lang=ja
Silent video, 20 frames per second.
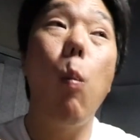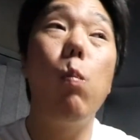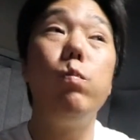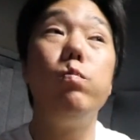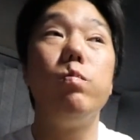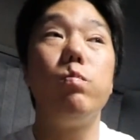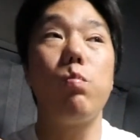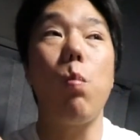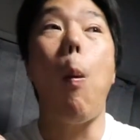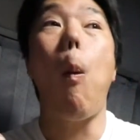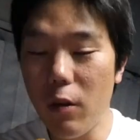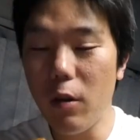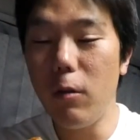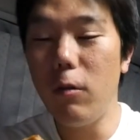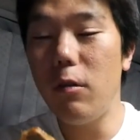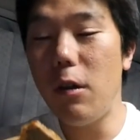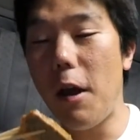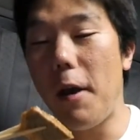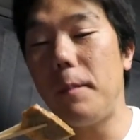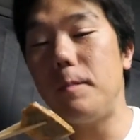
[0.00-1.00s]
うん
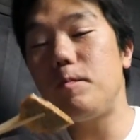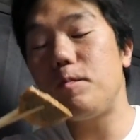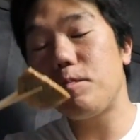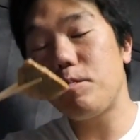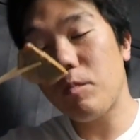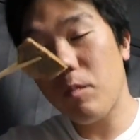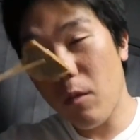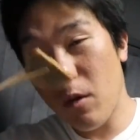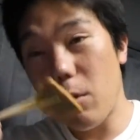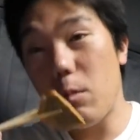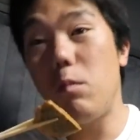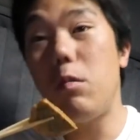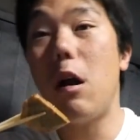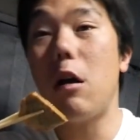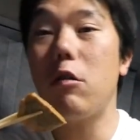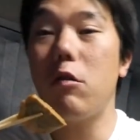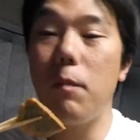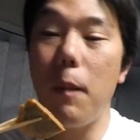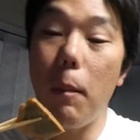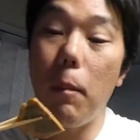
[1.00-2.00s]
これね
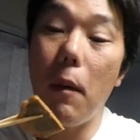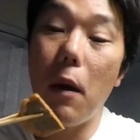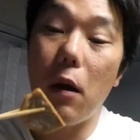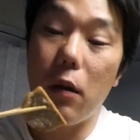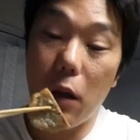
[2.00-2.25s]
ブラックペッパー